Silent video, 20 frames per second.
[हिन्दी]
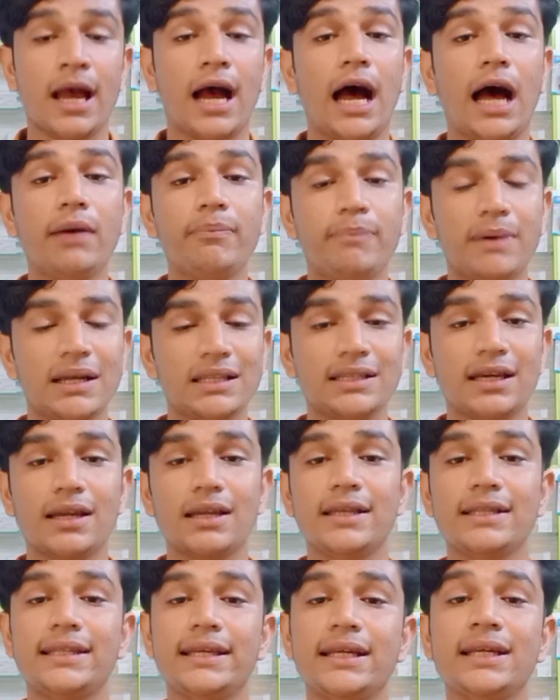अब बात कर
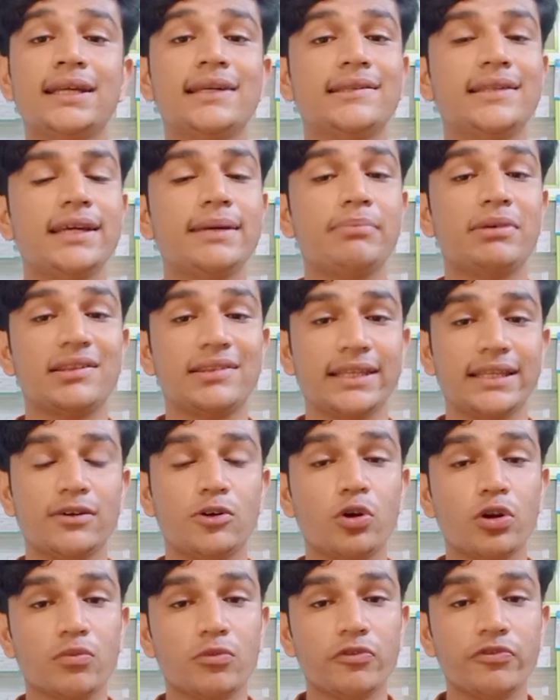लेते हैं कि इसे मस्से को
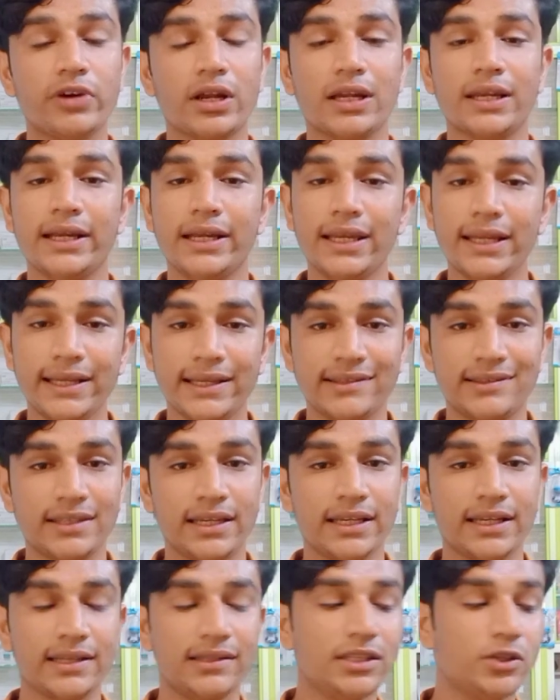रिमूव करने के लिए किस
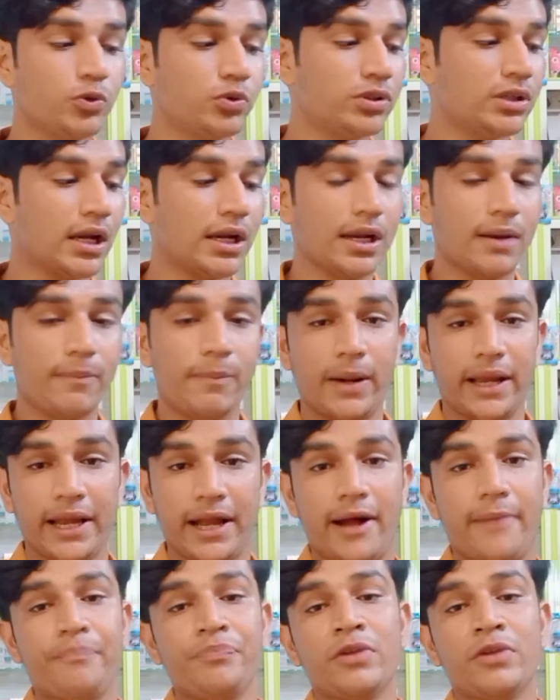तरीके से यूज करना पड़ेगा